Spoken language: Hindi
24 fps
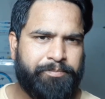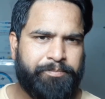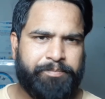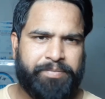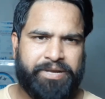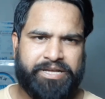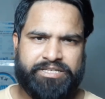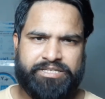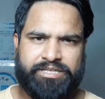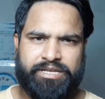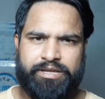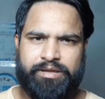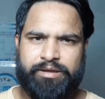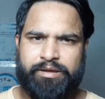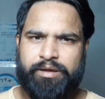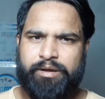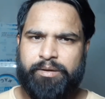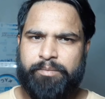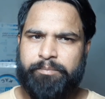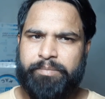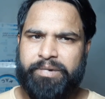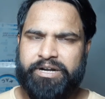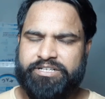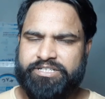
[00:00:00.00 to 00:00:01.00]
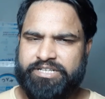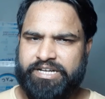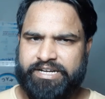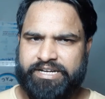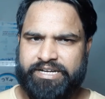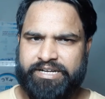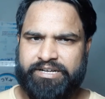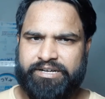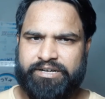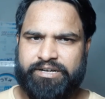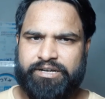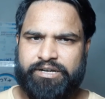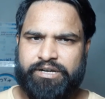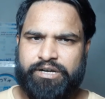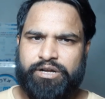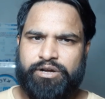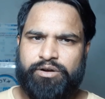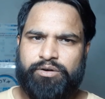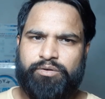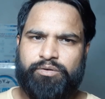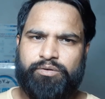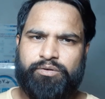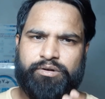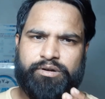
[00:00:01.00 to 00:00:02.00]
पैसे पर सेकेंड
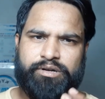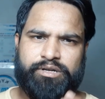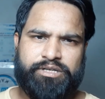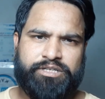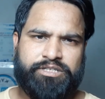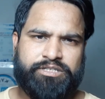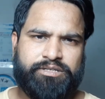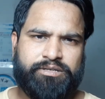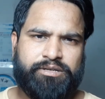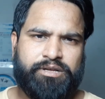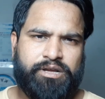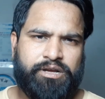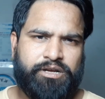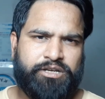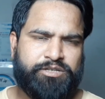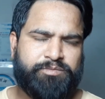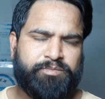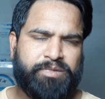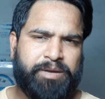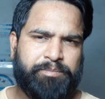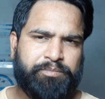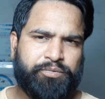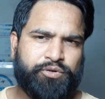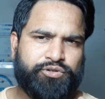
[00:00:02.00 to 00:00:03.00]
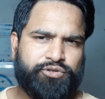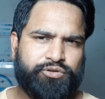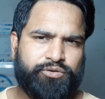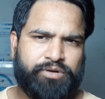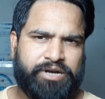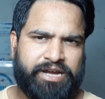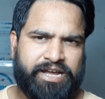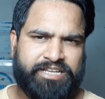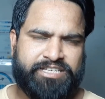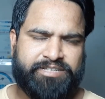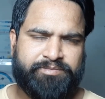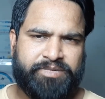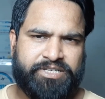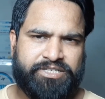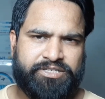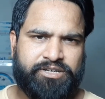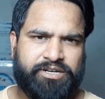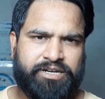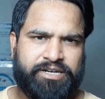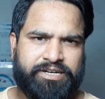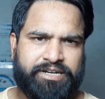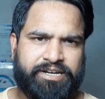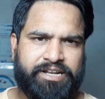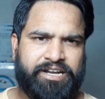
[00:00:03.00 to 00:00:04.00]
और इस इसमें आपको जो एस एम एस जो
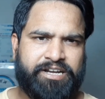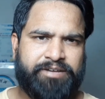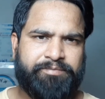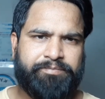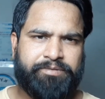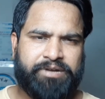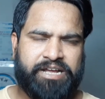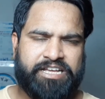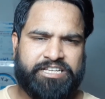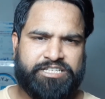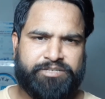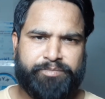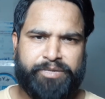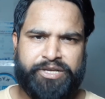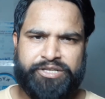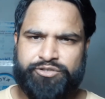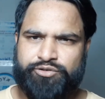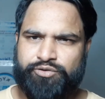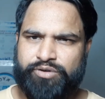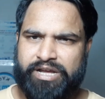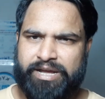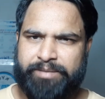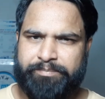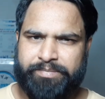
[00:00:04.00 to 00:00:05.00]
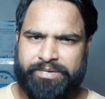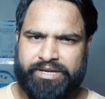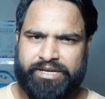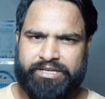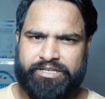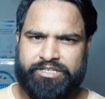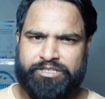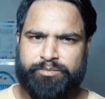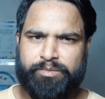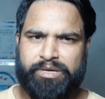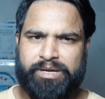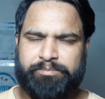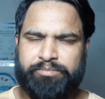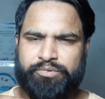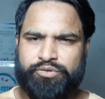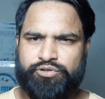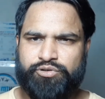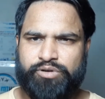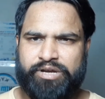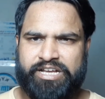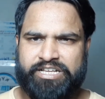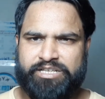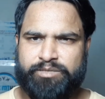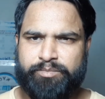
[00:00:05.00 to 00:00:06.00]
है टेरिफ एस एम एस जो है आपके इसमें आपको
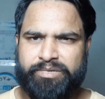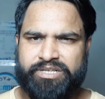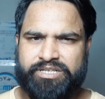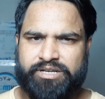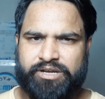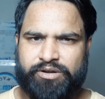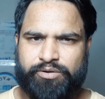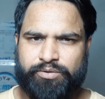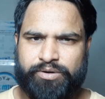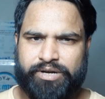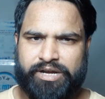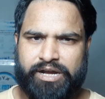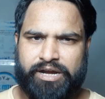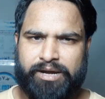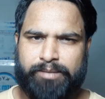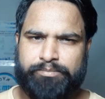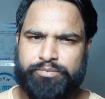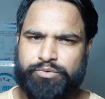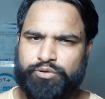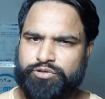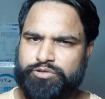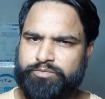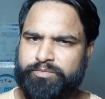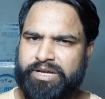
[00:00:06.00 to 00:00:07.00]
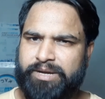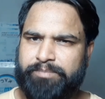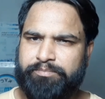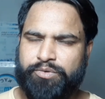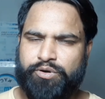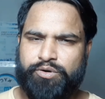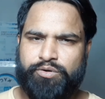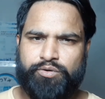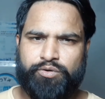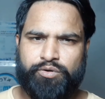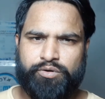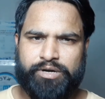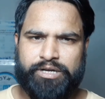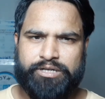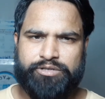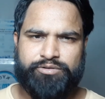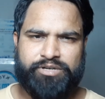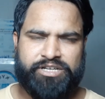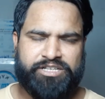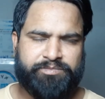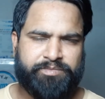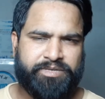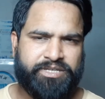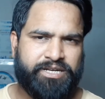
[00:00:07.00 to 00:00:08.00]
जो एस एम एस करोगे आप तो उसमें आपको लोकल जो
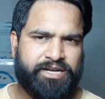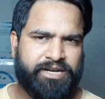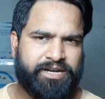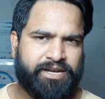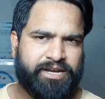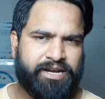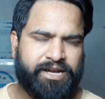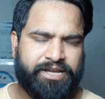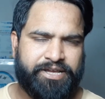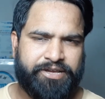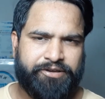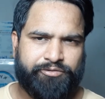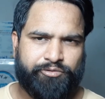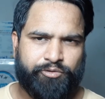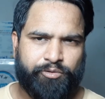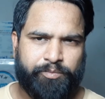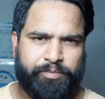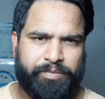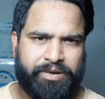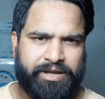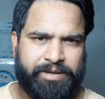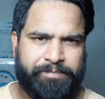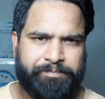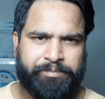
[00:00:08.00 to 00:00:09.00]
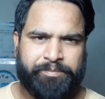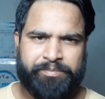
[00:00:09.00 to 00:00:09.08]
एस एम एस लगेगा एक रुपये